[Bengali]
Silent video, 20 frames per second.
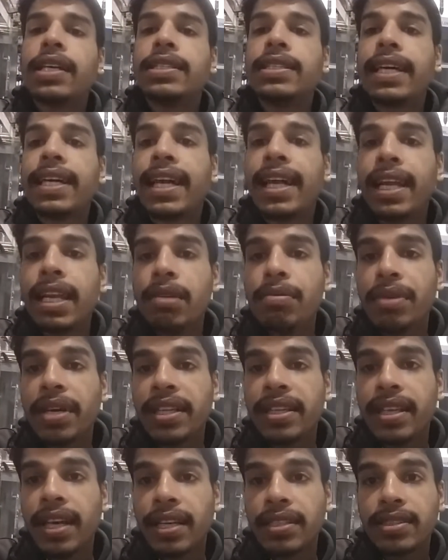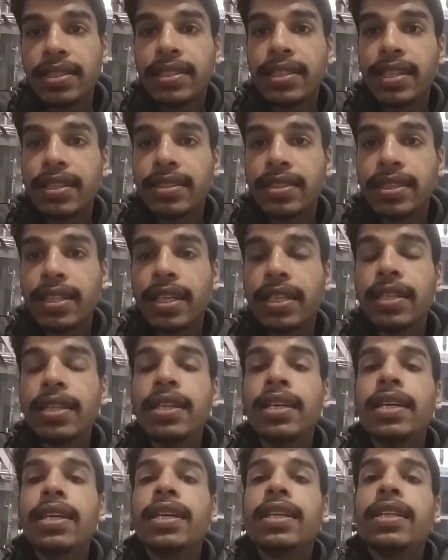যারা লিবিয়াতে আসতে চাচ্ছেন
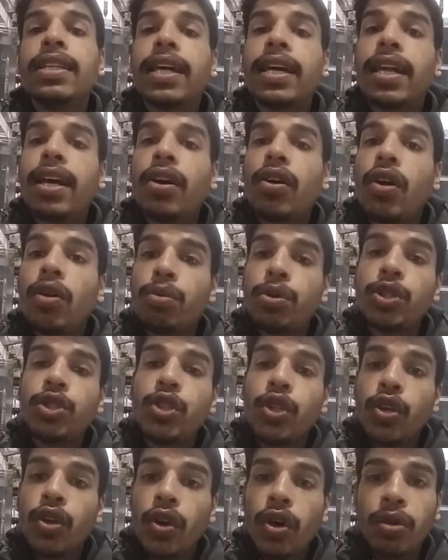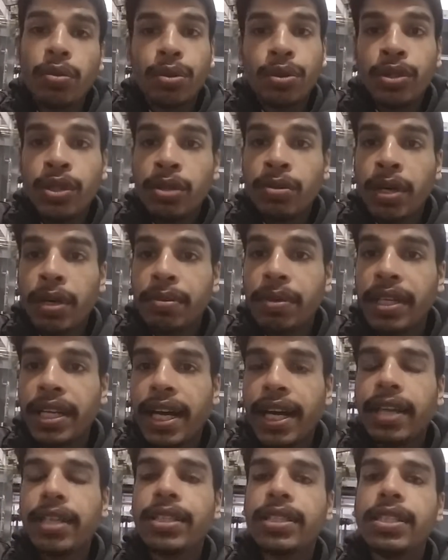তারা অবশ্যই অবৈধভাবে
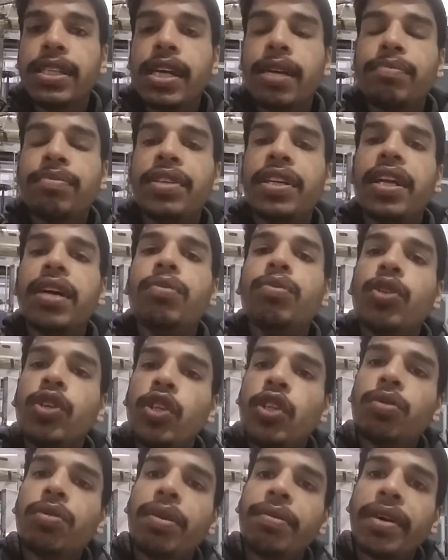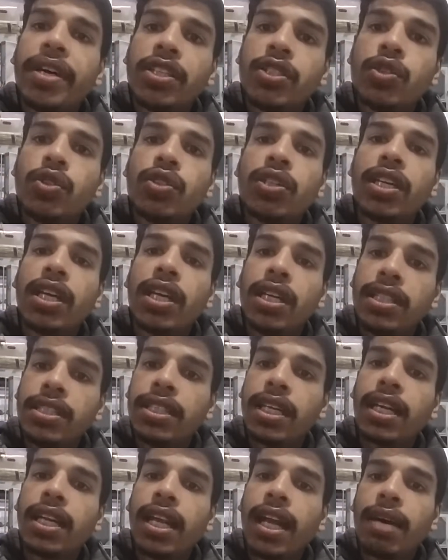না এসে আপনারা বৈধভাবে আসুন
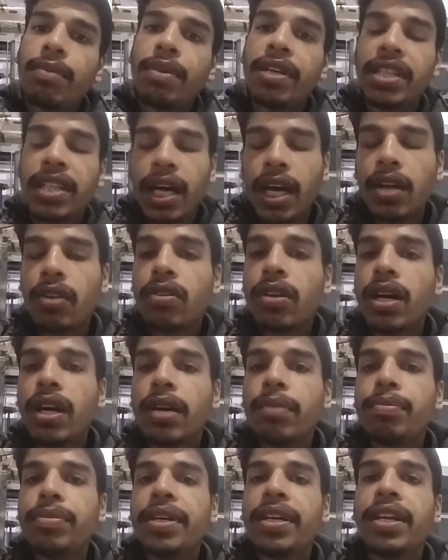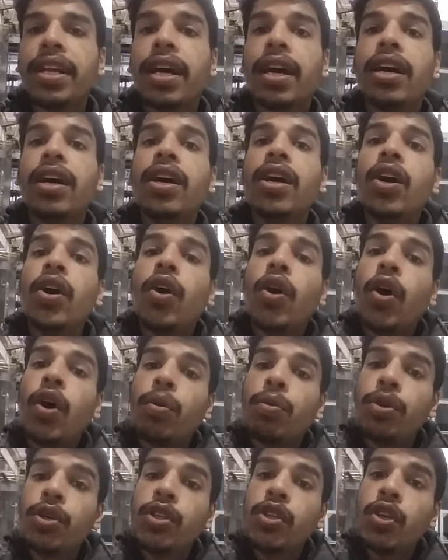ইনশাল্লাহ আমার ধারণা আপনারা
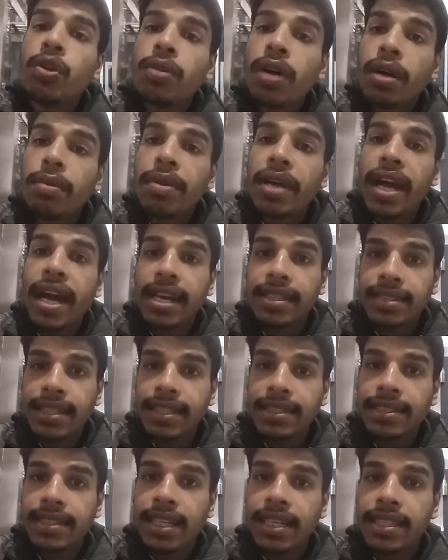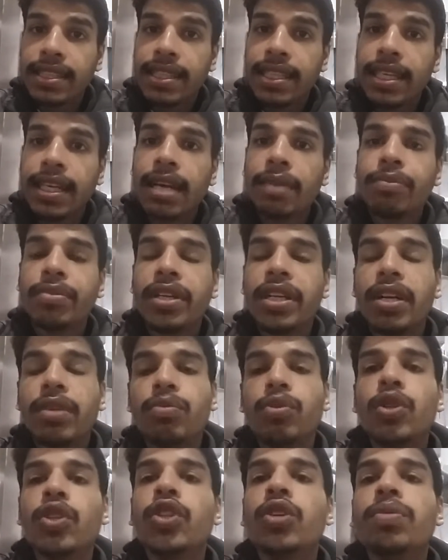অবৈধভাবে আসার চাইতে আপনারা
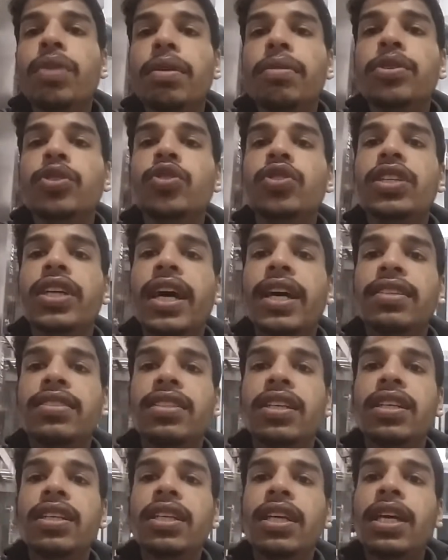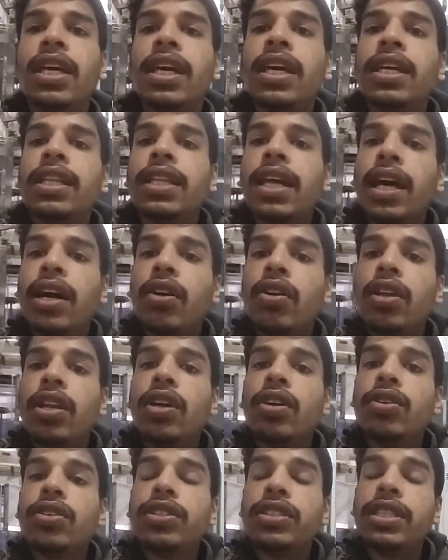বৈধভাবে যদি আসেন তাহলে
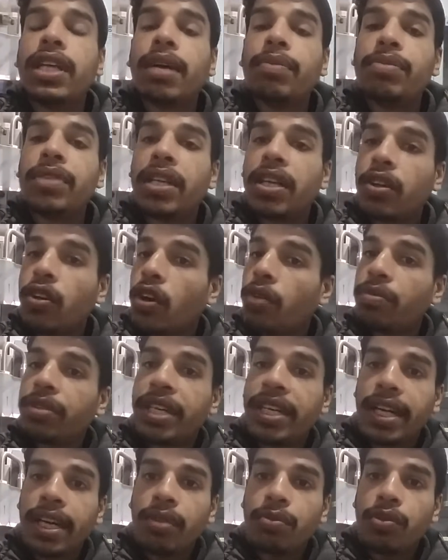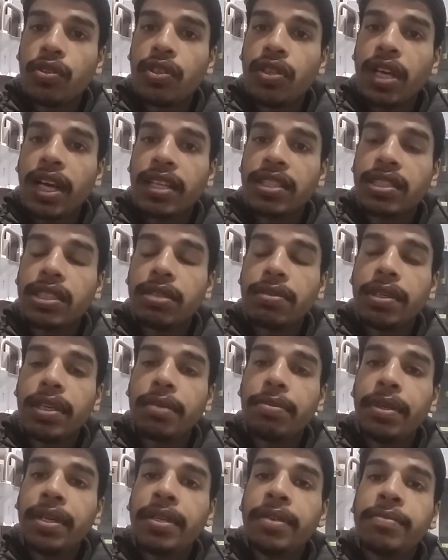হচ্ছে আপনারা কম টাকার মধ্যে আসতে
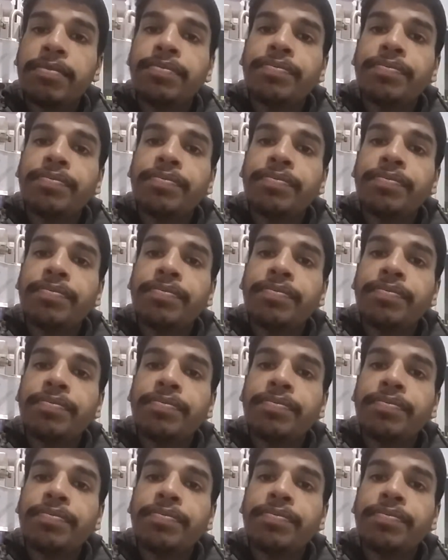পারবেন